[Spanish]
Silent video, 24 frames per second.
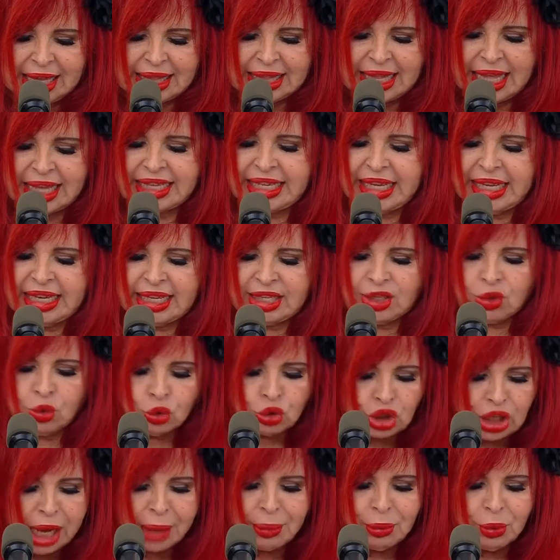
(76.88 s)
de quienes
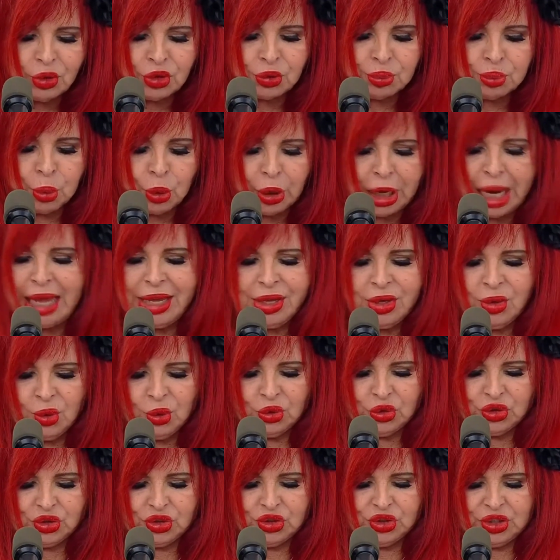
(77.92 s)
luchamos por
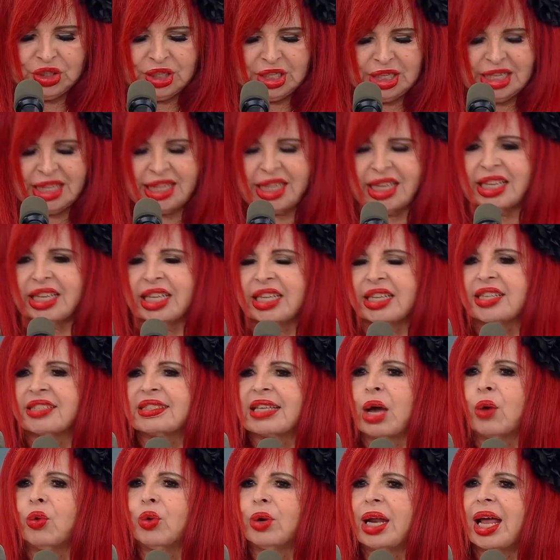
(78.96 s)
años y de
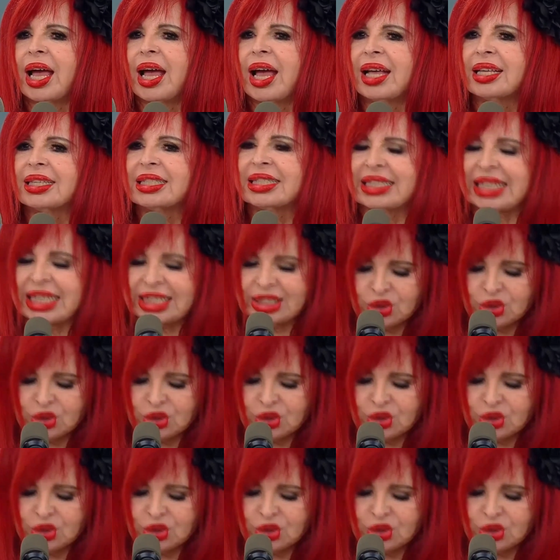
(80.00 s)
quienes ahora se